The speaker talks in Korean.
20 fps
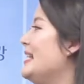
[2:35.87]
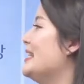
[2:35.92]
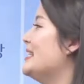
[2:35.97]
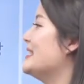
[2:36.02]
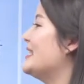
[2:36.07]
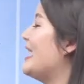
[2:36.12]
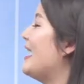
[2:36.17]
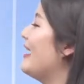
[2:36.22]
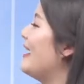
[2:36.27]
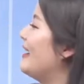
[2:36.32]

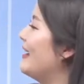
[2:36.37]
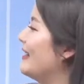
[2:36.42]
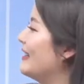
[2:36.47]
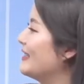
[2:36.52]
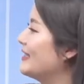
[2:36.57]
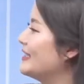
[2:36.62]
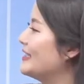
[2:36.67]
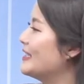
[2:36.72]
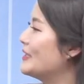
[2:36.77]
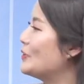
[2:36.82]
자,
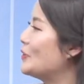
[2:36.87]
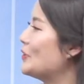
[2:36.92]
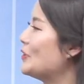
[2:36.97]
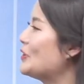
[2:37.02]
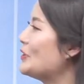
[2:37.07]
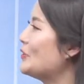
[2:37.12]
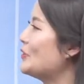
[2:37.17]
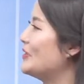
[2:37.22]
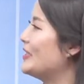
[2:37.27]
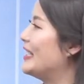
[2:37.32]

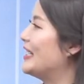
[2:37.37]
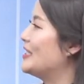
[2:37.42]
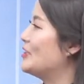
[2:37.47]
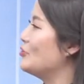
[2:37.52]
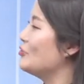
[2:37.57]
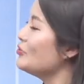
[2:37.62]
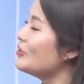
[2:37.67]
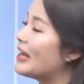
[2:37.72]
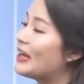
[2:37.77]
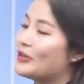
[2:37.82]
그리고 우리가
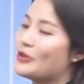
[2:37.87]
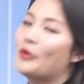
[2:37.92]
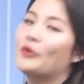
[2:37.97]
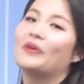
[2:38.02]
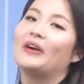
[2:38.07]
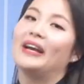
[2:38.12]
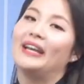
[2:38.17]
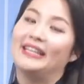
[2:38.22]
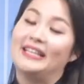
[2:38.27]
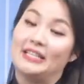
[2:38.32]
수강
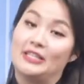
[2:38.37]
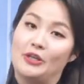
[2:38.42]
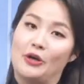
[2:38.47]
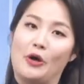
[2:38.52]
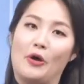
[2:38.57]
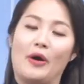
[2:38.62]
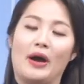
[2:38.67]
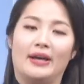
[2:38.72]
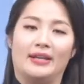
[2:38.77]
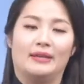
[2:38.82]
효과에
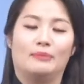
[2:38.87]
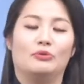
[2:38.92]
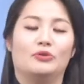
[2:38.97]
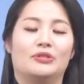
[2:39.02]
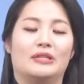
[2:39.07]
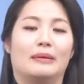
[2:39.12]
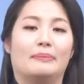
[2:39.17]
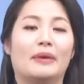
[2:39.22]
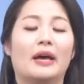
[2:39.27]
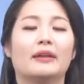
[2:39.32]
대해서
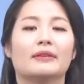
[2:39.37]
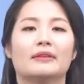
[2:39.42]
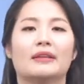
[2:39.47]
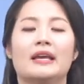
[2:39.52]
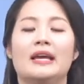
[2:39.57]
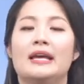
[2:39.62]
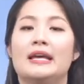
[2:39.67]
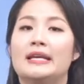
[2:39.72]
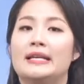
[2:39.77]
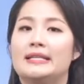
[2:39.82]
알아보자면
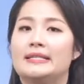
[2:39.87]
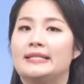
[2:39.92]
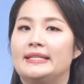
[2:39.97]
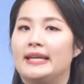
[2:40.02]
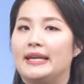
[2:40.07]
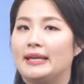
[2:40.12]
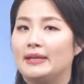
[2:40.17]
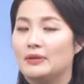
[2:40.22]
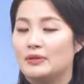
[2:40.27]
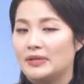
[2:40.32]

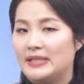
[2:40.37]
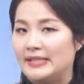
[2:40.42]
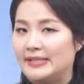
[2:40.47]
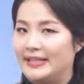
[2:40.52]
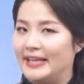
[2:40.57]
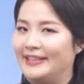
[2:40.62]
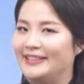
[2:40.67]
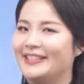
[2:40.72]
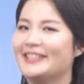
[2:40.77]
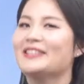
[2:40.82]
이제
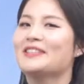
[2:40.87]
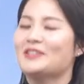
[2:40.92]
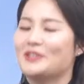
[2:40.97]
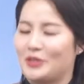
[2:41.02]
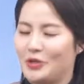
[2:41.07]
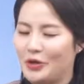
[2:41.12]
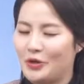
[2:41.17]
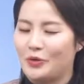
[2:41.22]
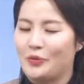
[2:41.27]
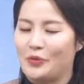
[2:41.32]
일단은
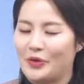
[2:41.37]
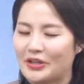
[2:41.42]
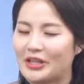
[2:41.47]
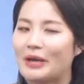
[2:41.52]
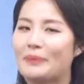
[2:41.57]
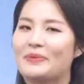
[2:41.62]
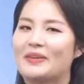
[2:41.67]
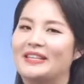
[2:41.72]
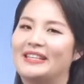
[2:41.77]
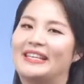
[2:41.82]
저
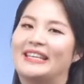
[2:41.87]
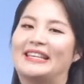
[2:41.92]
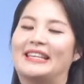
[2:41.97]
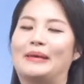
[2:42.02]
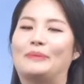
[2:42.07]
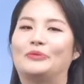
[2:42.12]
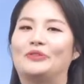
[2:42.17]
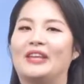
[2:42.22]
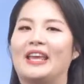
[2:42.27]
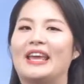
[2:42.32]
원어민이기
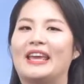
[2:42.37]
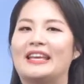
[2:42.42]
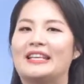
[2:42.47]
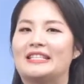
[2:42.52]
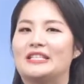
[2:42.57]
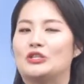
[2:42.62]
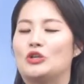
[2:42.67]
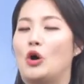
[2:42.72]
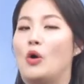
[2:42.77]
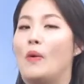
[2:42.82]
때문에
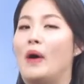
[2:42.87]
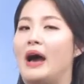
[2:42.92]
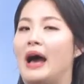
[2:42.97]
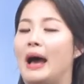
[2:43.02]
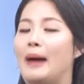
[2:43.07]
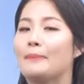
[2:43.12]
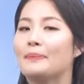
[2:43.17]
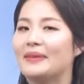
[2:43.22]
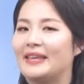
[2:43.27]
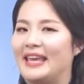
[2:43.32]
이제 저와
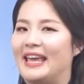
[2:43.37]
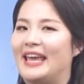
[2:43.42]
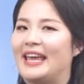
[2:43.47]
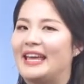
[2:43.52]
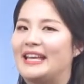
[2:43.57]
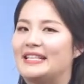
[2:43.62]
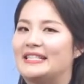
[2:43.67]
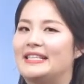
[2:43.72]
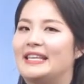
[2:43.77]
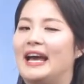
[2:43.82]
함께
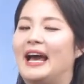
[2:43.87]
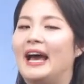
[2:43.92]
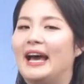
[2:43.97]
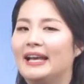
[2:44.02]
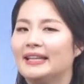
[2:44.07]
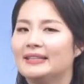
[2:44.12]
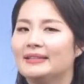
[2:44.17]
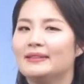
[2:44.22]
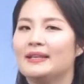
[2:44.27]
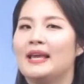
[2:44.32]
이제
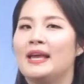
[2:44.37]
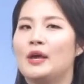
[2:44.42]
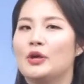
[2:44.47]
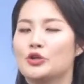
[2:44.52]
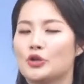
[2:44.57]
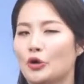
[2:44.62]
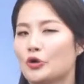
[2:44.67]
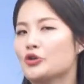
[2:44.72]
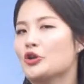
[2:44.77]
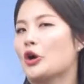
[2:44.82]
한
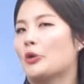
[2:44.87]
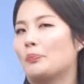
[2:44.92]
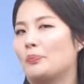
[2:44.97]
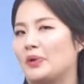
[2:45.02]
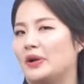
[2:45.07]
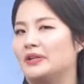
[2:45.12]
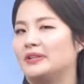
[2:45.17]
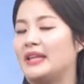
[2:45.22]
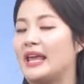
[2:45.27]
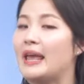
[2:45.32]

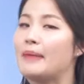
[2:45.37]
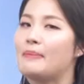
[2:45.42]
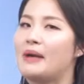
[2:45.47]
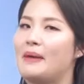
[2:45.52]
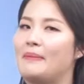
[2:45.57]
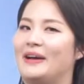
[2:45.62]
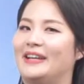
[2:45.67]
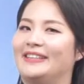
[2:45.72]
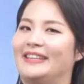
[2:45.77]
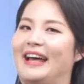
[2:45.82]
영역별
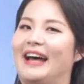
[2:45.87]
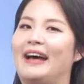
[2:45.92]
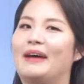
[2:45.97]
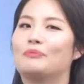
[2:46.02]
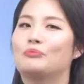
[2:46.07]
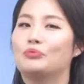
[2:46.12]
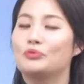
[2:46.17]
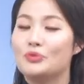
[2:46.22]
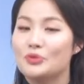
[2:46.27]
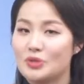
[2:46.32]
테마마다
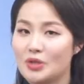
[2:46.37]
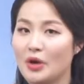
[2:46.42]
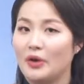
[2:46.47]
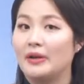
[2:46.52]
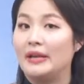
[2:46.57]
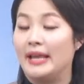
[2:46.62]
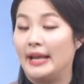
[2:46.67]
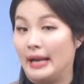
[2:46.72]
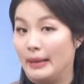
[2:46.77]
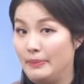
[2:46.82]

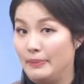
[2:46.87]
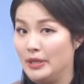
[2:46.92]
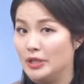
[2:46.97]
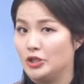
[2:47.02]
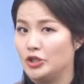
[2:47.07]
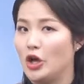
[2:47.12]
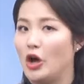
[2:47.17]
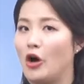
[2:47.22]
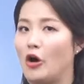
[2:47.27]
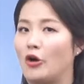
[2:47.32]
분석을
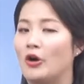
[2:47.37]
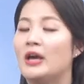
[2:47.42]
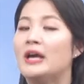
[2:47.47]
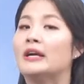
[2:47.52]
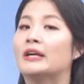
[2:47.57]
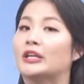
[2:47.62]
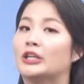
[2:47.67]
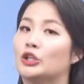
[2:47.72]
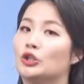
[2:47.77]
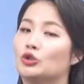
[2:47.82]
해가면서
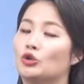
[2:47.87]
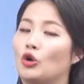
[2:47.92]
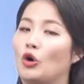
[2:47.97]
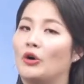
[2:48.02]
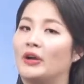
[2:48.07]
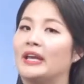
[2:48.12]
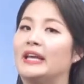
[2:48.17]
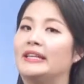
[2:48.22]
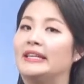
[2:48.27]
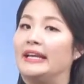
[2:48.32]
그리고
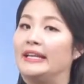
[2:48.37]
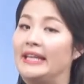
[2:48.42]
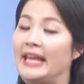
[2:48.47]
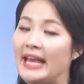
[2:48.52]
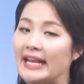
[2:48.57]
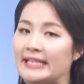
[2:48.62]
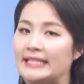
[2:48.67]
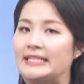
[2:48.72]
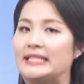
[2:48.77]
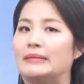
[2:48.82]
거기에 대한
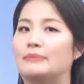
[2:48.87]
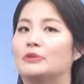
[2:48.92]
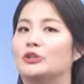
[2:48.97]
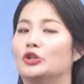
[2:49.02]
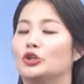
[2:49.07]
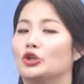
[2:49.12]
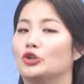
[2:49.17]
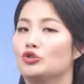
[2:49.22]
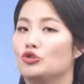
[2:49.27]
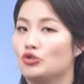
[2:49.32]
핵심
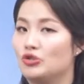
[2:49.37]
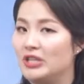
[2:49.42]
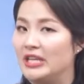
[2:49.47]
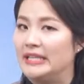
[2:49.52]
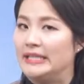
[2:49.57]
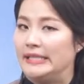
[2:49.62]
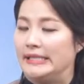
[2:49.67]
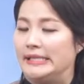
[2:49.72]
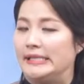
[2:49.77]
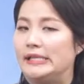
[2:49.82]
그런
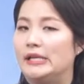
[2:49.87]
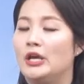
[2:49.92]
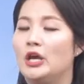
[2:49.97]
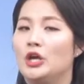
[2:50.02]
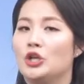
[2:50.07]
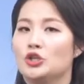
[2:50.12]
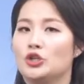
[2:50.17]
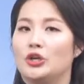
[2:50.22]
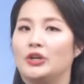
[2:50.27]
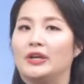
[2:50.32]
주제들
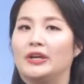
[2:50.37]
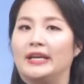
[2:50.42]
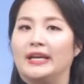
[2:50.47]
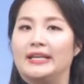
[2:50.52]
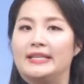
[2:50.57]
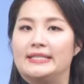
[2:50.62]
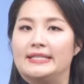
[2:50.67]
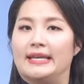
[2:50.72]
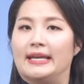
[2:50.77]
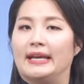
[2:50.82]
저희가
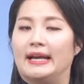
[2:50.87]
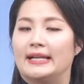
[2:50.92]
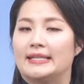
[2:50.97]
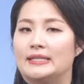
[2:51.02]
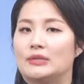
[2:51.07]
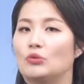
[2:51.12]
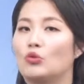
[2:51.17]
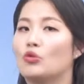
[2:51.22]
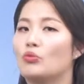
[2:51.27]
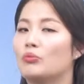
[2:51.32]
이제
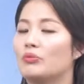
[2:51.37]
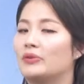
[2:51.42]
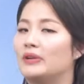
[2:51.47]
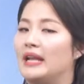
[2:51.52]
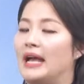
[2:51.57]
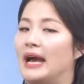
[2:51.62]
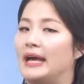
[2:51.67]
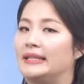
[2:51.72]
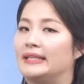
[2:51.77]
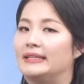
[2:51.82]
같이 공부를
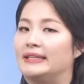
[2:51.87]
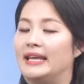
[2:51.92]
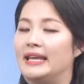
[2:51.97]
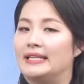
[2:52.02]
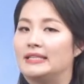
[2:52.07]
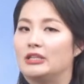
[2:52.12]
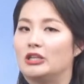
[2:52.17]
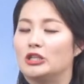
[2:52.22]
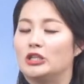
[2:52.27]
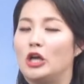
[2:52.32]
하는 데
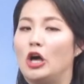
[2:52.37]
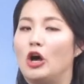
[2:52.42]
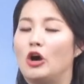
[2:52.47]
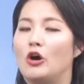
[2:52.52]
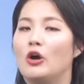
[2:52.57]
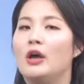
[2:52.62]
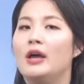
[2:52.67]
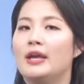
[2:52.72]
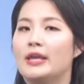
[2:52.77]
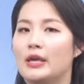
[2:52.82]
있어서
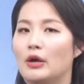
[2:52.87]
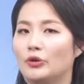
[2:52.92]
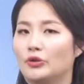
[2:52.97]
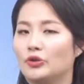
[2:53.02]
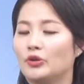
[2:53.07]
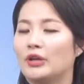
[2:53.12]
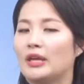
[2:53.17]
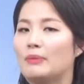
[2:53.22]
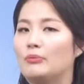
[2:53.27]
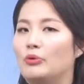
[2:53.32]

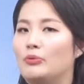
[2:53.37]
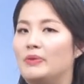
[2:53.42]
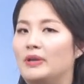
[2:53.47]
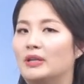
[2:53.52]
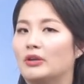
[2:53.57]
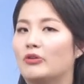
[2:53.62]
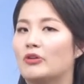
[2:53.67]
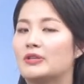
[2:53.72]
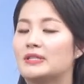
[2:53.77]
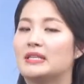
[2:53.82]
어떻게
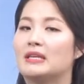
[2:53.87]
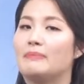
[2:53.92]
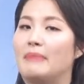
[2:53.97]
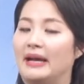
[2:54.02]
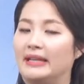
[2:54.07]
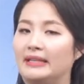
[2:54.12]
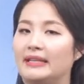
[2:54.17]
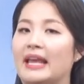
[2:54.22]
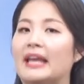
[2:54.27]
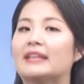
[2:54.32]
보면 굉장히
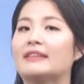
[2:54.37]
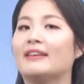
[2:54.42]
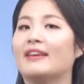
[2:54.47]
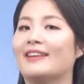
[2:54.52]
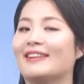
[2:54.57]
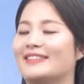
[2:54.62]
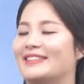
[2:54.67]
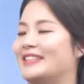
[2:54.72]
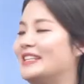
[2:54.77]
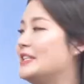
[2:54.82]
많은
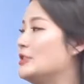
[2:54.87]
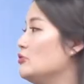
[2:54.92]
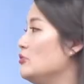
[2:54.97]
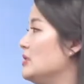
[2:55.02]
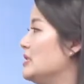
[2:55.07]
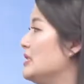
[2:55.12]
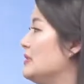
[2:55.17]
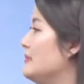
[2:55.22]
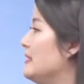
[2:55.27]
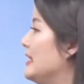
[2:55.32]
혜택을 드릴 수
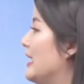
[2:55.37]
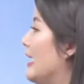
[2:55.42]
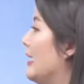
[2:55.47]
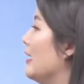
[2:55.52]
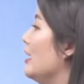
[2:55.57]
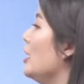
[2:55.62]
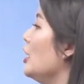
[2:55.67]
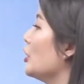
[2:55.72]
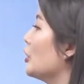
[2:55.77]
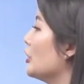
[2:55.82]
있습니다.
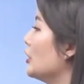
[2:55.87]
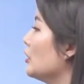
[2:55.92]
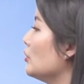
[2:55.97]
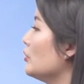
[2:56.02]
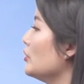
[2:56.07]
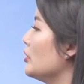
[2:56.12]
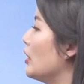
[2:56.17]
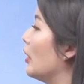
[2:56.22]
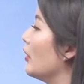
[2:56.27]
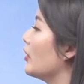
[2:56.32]

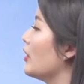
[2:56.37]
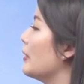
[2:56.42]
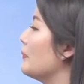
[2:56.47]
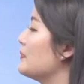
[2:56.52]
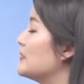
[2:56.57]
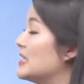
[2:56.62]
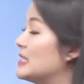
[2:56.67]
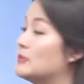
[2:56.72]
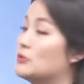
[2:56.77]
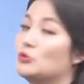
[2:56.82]
그리고 영역
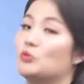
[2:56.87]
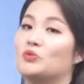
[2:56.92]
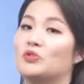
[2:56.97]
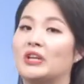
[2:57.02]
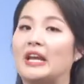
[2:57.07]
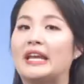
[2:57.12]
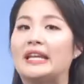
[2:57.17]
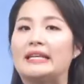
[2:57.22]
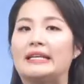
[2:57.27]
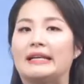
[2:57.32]
직종
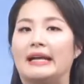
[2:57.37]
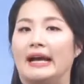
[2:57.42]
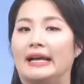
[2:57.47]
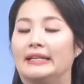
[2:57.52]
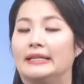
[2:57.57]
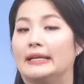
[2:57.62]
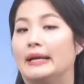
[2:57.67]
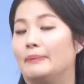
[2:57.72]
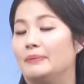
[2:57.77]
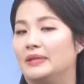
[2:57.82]
트레이닝
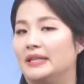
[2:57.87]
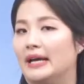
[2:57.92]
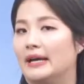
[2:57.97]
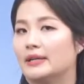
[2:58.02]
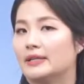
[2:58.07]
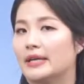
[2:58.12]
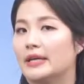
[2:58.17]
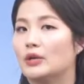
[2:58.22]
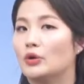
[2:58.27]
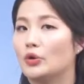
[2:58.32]
가능합니다.
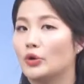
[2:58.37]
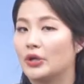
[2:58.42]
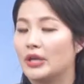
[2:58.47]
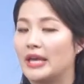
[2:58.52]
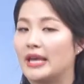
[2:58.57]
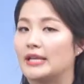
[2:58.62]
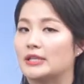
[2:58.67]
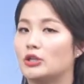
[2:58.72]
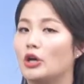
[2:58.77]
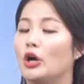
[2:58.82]
그러니까
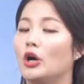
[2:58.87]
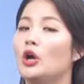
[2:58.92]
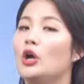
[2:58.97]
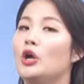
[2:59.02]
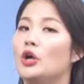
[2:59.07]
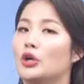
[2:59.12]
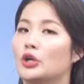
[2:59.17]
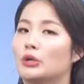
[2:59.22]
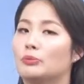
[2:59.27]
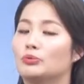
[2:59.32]
여기에서
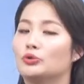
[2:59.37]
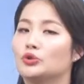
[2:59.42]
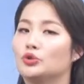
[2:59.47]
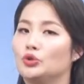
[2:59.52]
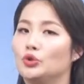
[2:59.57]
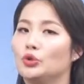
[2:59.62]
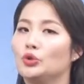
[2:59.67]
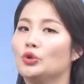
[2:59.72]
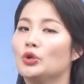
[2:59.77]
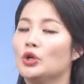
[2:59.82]
여러분
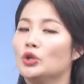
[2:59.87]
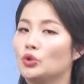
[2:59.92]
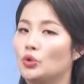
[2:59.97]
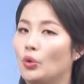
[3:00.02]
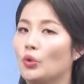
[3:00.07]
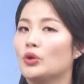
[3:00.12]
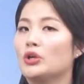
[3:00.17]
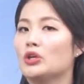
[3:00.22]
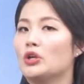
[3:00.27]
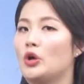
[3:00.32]
또
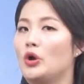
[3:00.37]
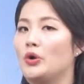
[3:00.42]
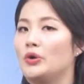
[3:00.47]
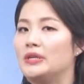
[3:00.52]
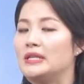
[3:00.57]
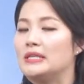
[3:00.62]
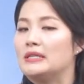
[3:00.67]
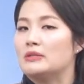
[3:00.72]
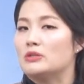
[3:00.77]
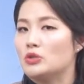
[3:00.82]

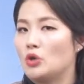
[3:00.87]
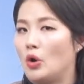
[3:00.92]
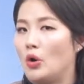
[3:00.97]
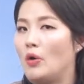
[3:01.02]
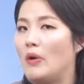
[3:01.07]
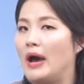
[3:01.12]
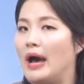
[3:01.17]
독일어인 저와